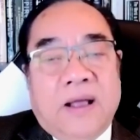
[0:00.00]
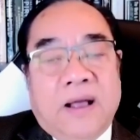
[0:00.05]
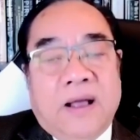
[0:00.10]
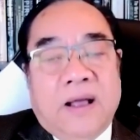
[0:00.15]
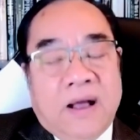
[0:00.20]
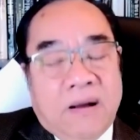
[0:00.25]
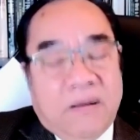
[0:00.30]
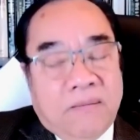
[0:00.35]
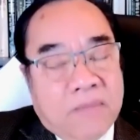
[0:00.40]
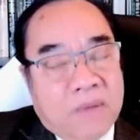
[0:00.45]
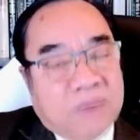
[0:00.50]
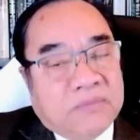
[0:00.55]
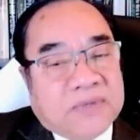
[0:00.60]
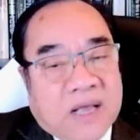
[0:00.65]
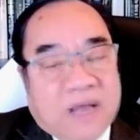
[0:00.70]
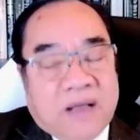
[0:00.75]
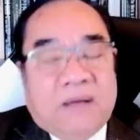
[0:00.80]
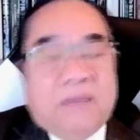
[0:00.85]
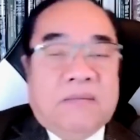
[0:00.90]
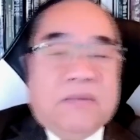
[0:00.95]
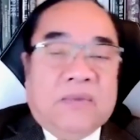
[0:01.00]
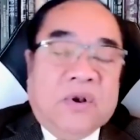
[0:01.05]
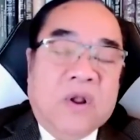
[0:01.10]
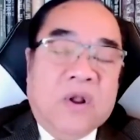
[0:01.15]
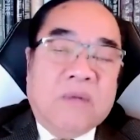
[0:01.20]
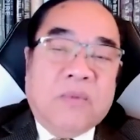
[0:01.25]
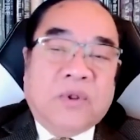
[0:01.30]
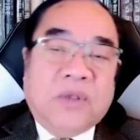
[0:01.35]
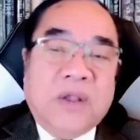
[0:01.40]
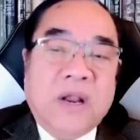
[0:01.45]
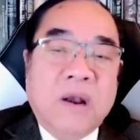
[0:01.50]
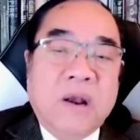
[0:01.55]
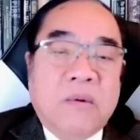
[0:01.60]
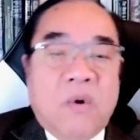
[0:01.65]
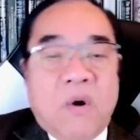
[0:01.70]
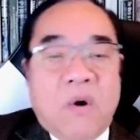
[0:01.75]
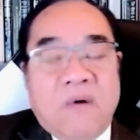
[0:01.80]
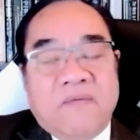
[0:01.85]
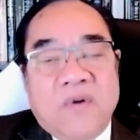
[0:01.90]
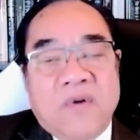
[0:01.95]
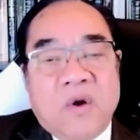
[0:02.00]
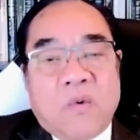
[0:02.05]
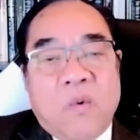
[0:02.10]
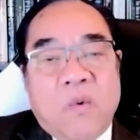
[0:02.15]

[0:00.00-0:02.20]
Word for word: à, mong rằng non một tiếng đồng hồ vừa